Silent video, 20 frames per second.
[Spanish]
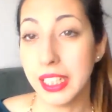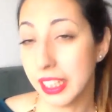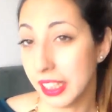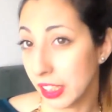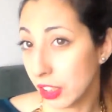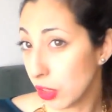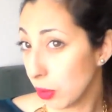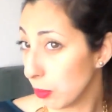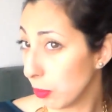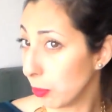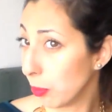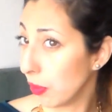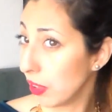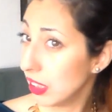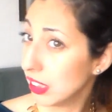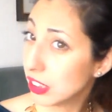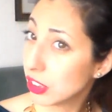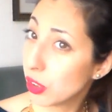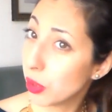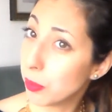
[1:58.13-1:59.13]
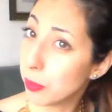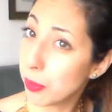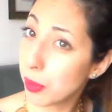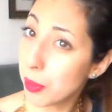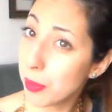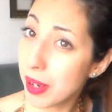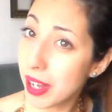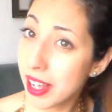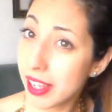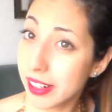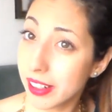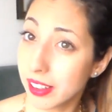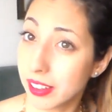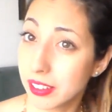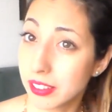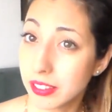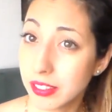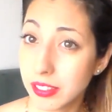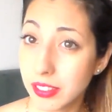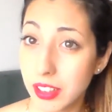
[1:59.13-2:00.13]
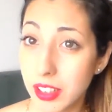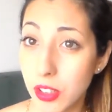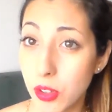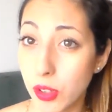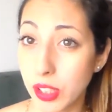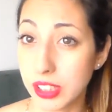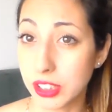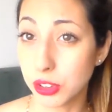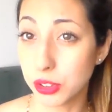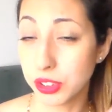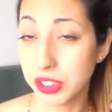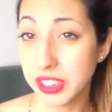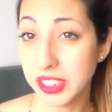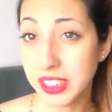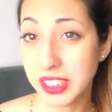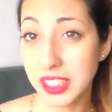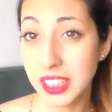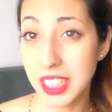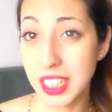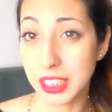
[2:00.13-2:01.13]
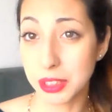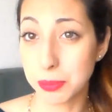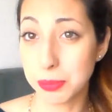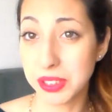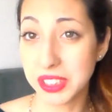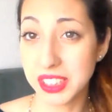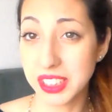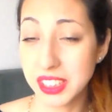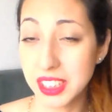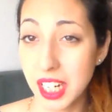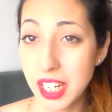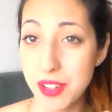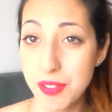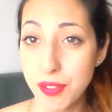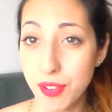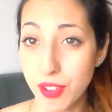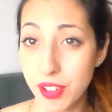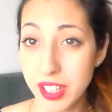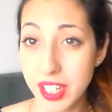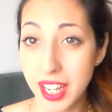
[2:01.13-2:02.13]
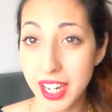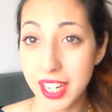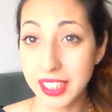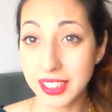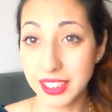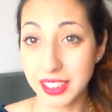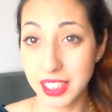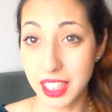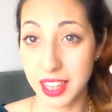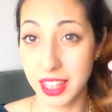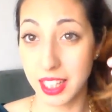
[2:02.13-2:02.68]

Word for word: Y como podréis comprobar, lo que son en sí las mechas californianas, es